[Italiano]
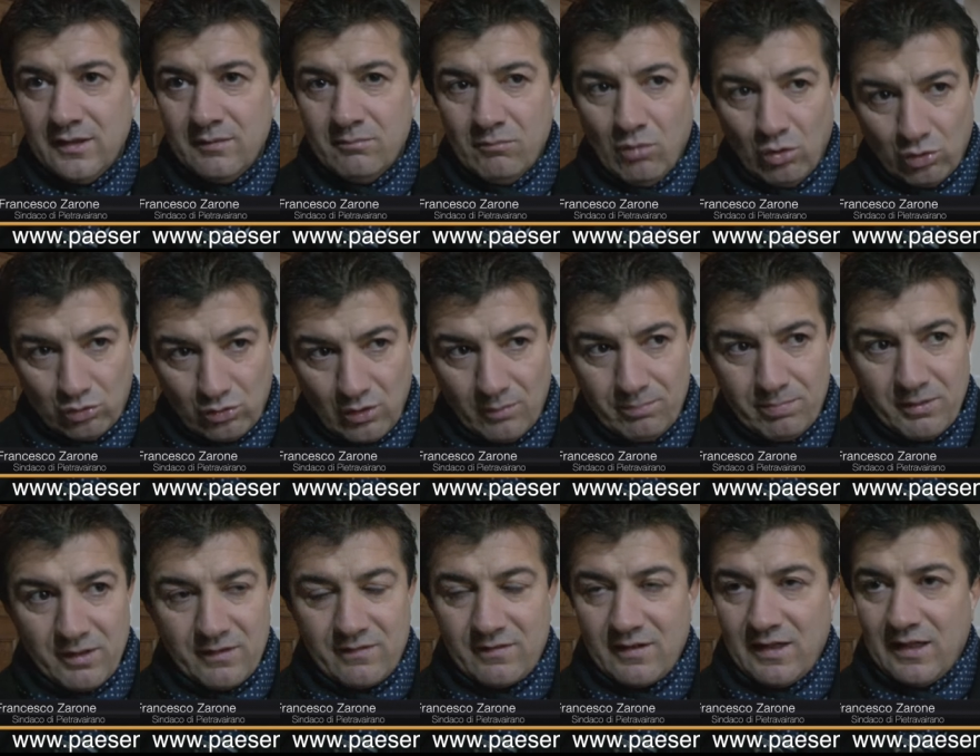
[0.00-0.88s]
molto
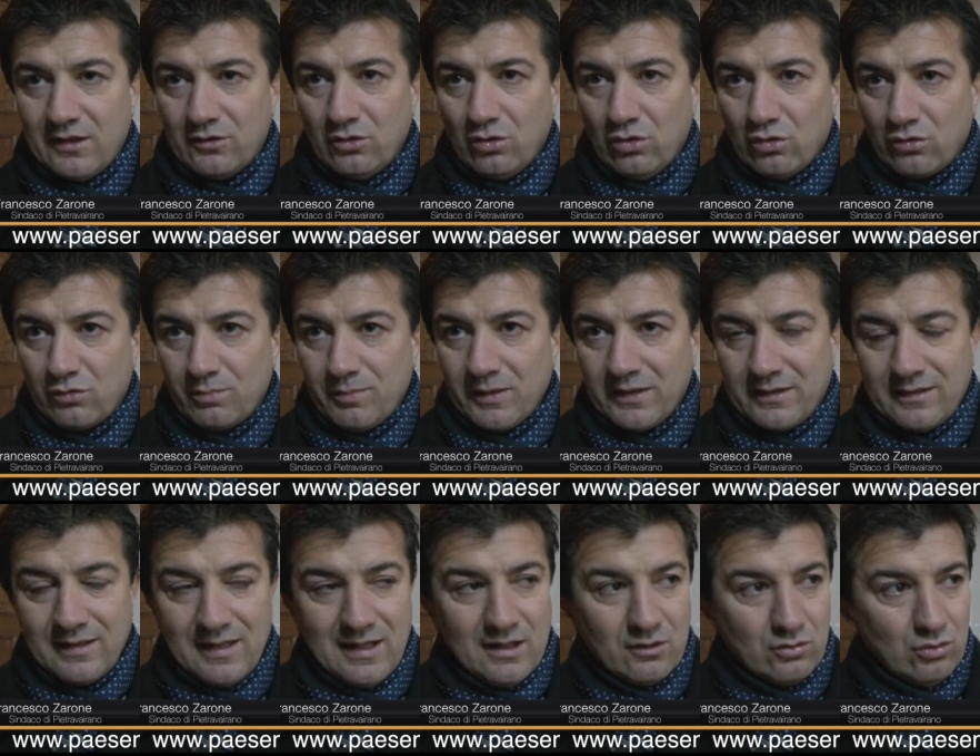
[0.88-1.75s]
apprezzato lo
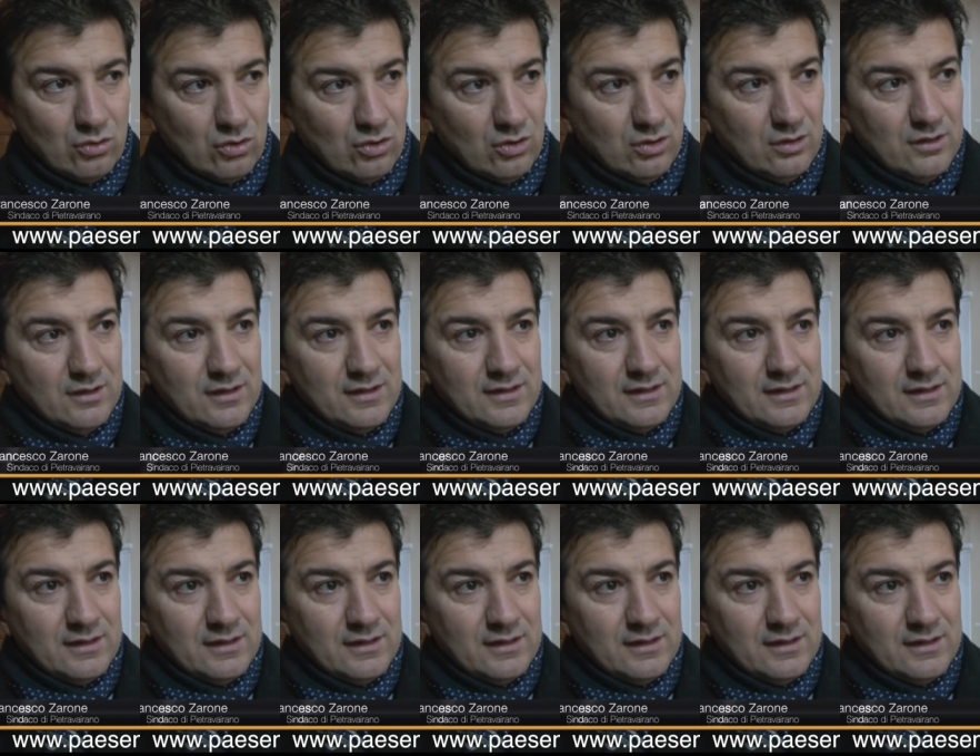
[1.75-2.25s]
spettacolo,